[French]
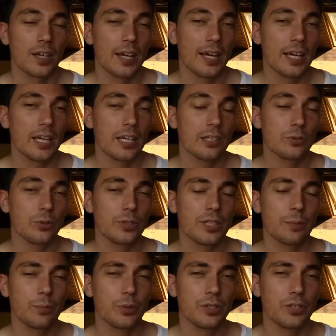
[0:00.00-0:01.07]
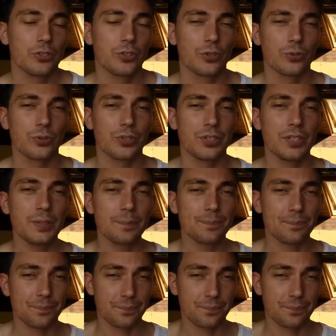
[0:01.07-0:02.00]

Et deuxième petite chose aussi,